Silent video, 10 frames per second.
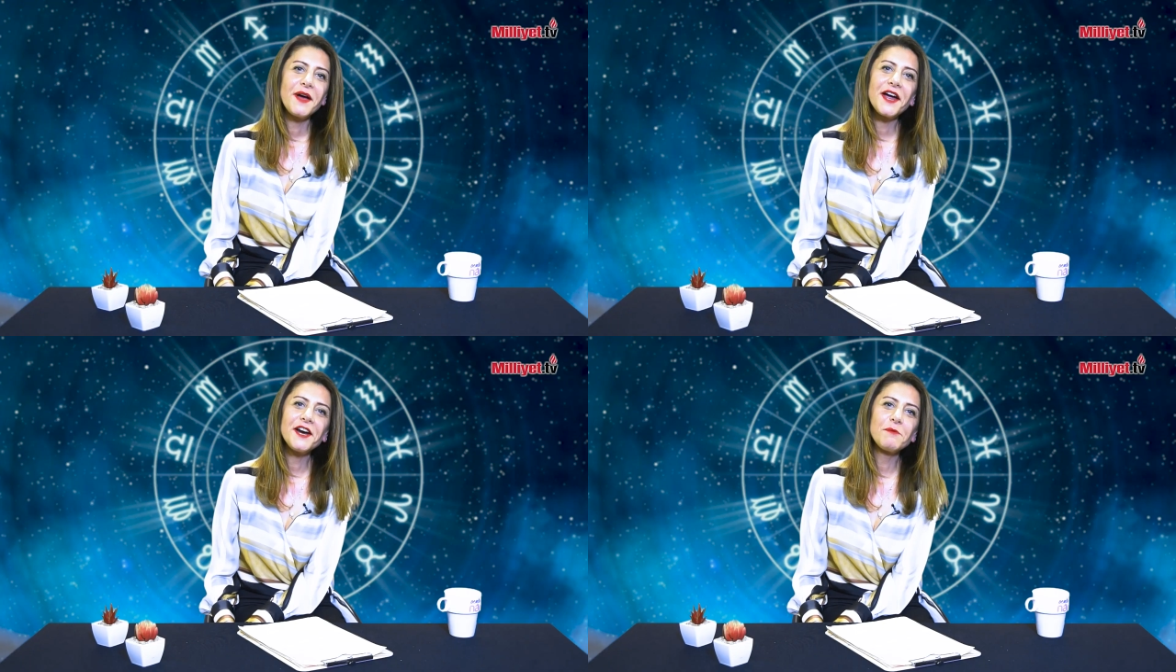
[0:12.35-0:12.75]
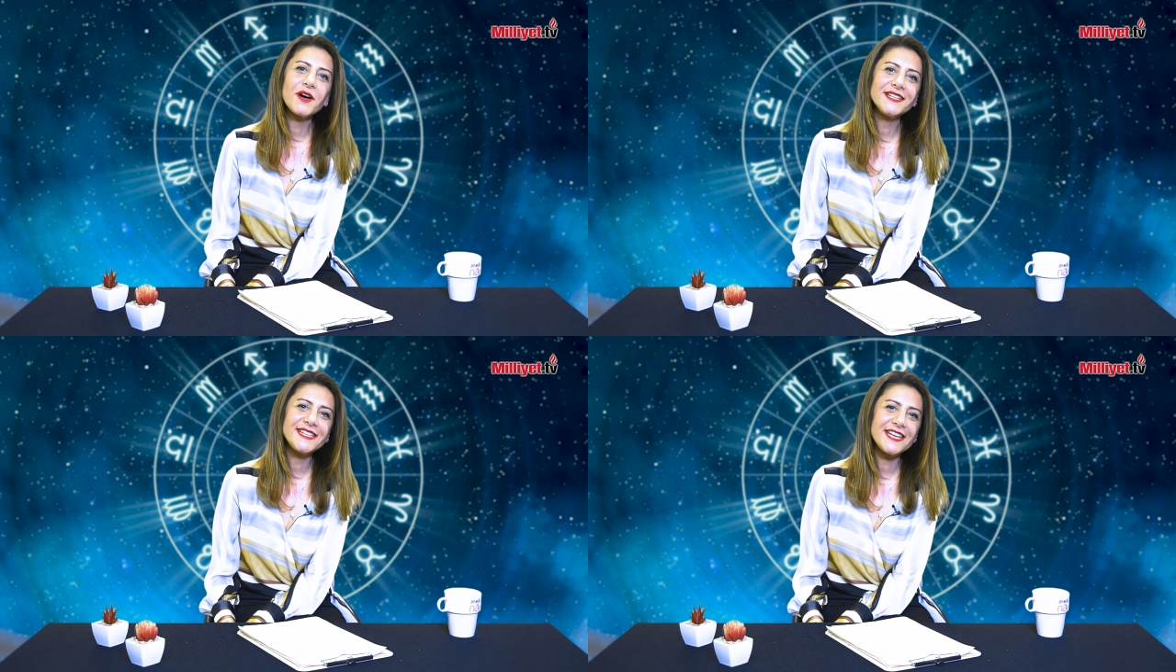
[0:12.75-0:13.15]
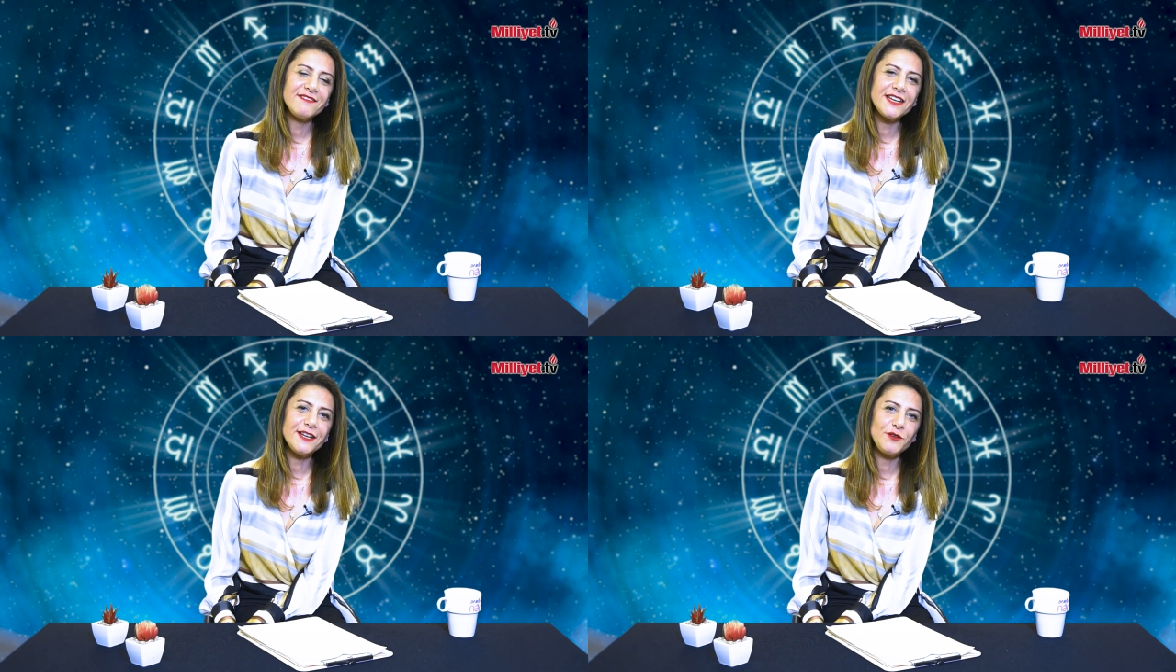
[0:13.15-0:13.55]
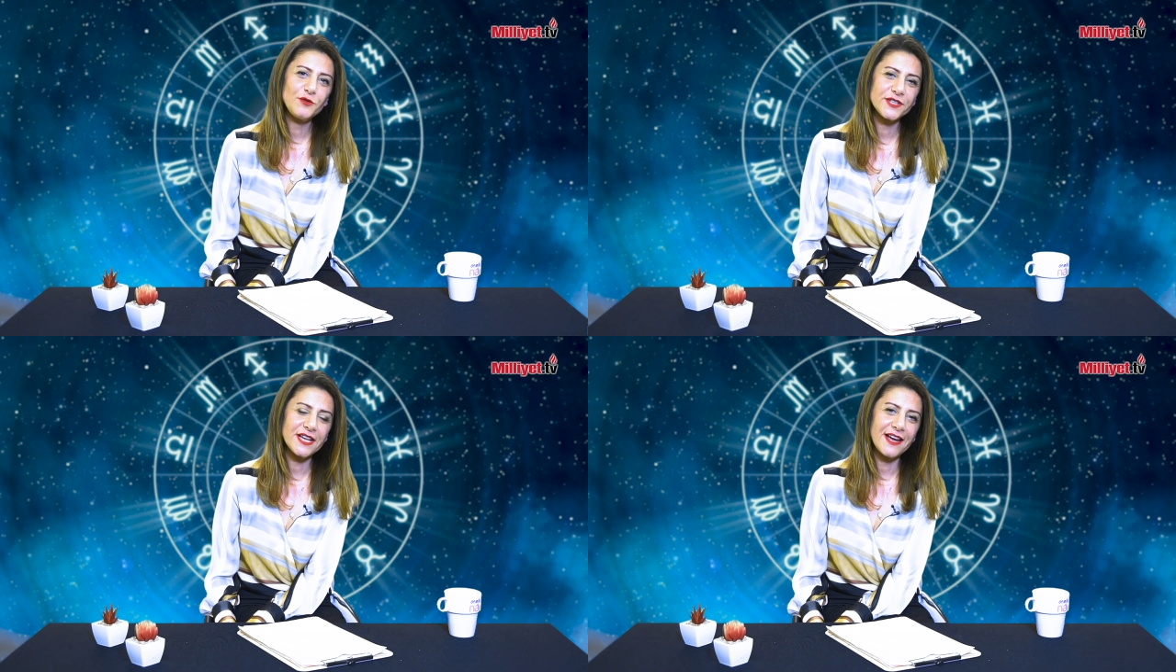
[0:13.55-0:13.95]
Merhaba sevgili
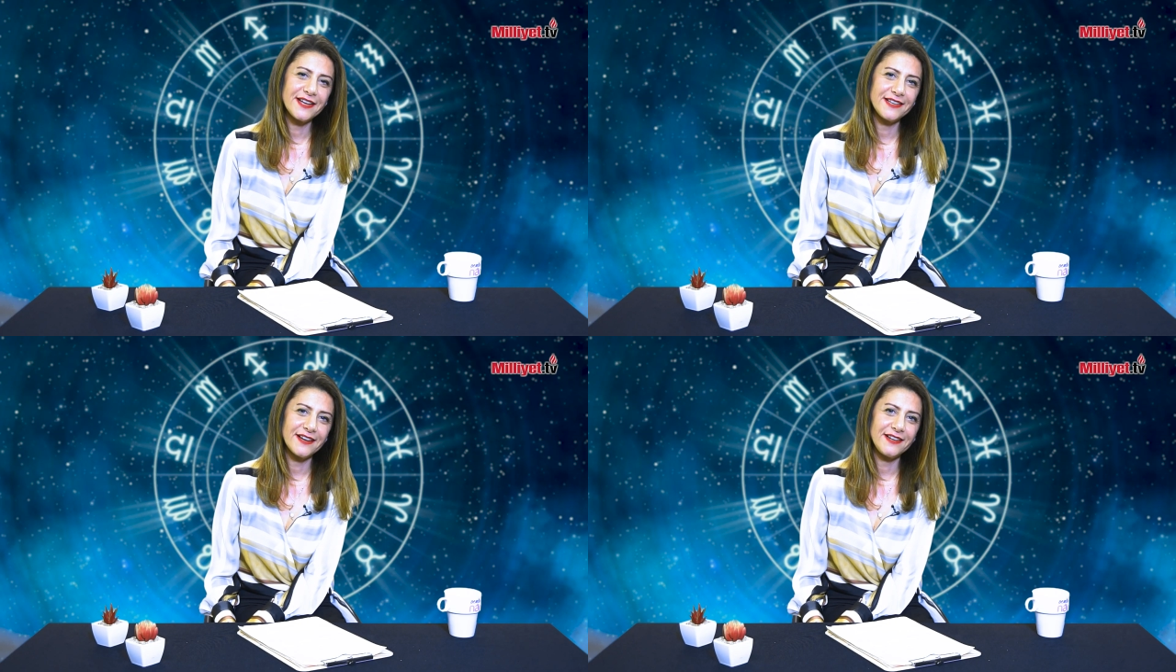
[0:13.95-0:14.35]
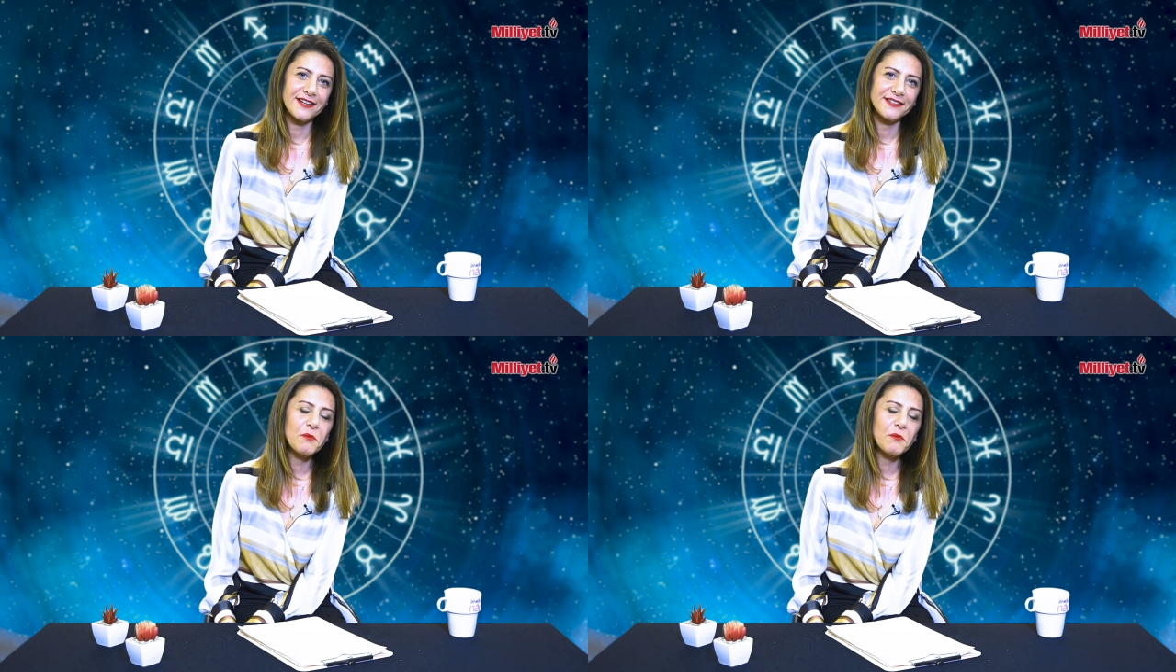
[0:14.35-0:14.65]
yükselen yaylar.